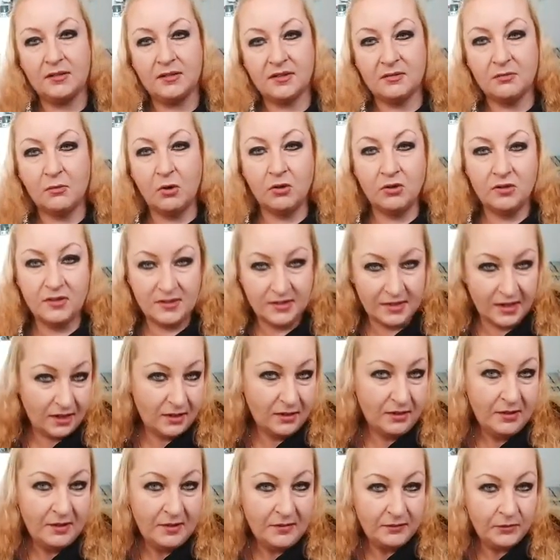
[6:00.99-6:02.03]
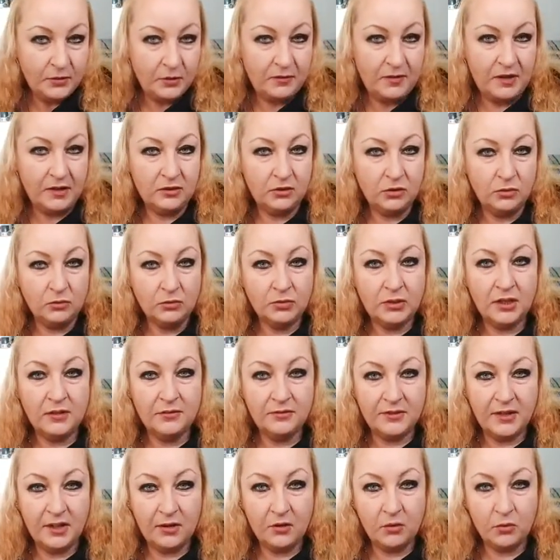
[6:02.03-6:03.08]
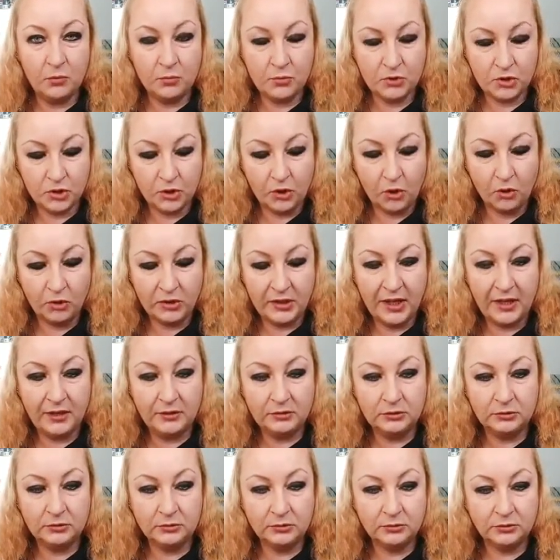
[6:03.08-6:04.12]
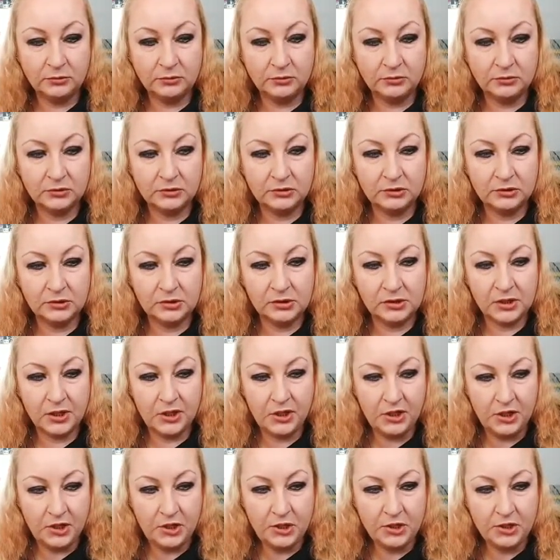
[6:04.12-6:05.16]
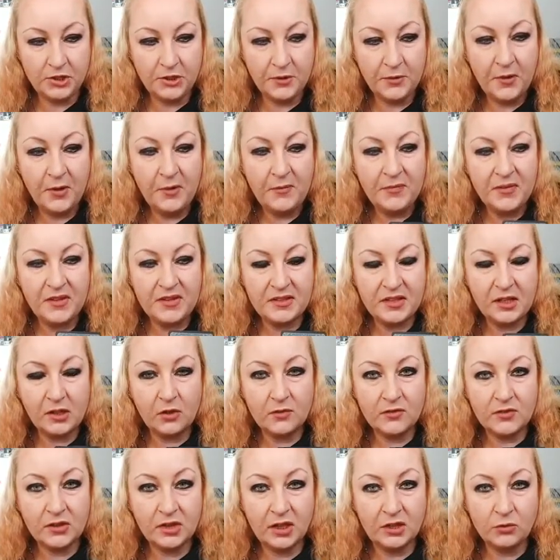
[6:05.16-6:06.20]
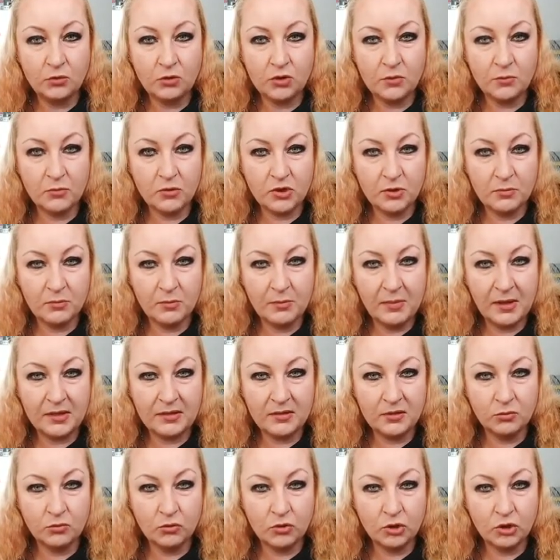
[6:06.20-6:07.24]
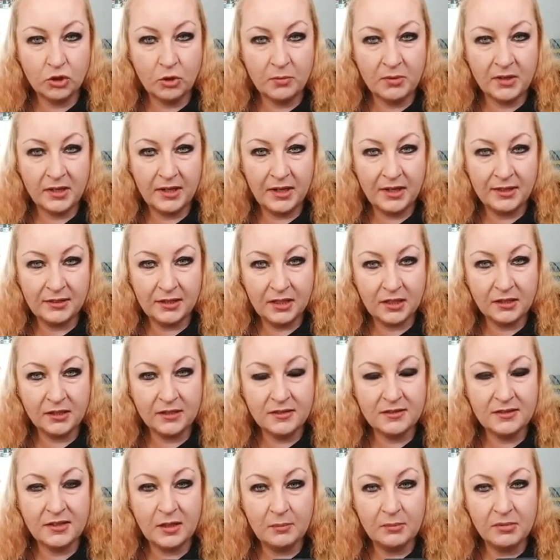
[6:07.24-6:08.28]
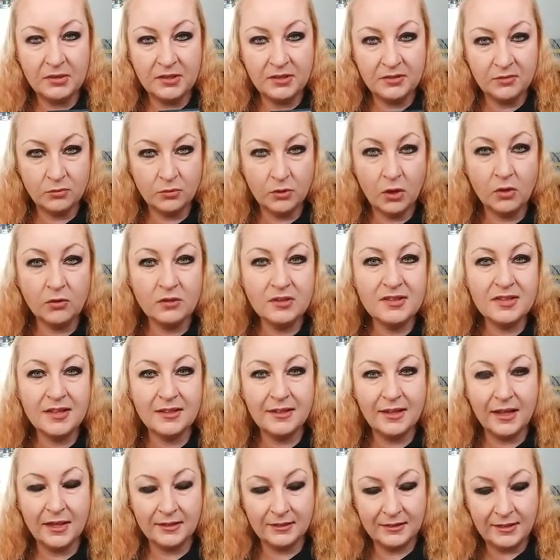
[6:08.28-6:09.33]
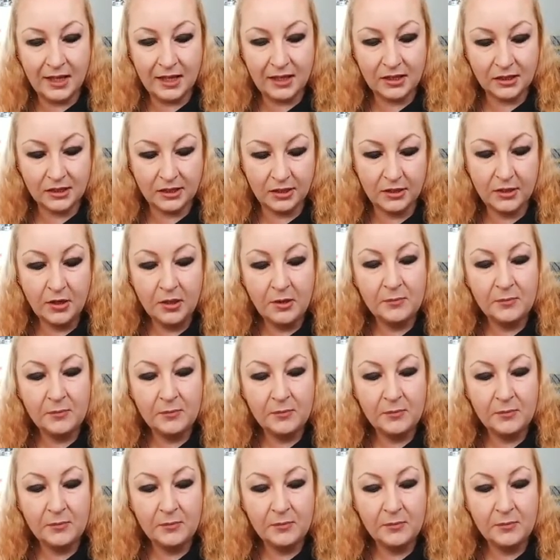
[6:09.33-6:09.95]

słońce. To warto tutaj w tę przyrodę y, iść, z tego względu, że możemy bardzo dużo dobrej energii, stabilizującej energii